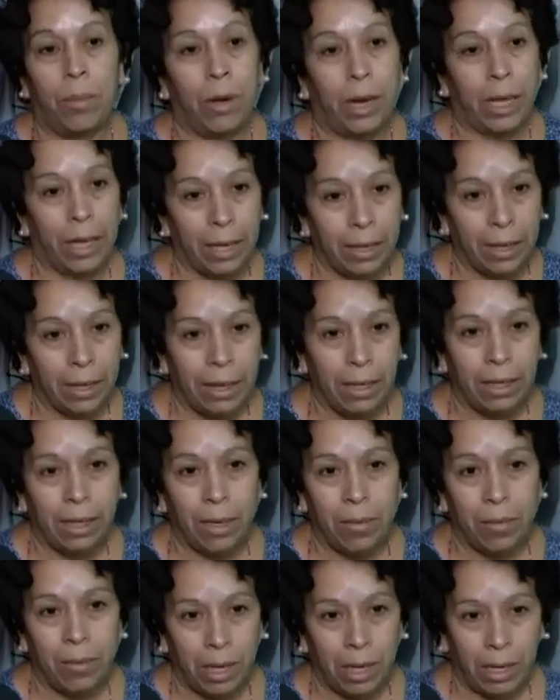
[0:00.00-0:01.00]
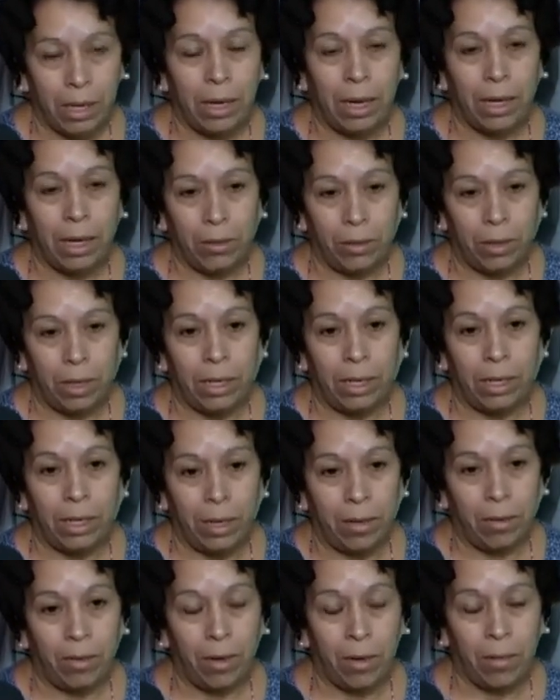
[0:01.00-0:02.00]
Por ende, también hay
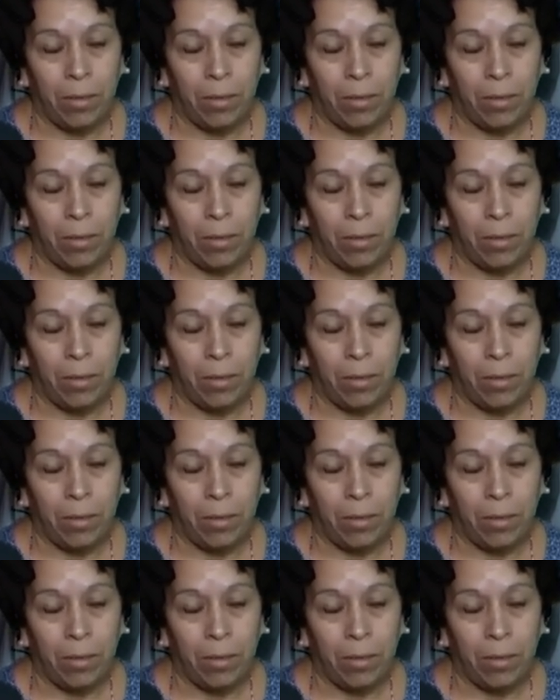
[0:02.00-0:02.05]
una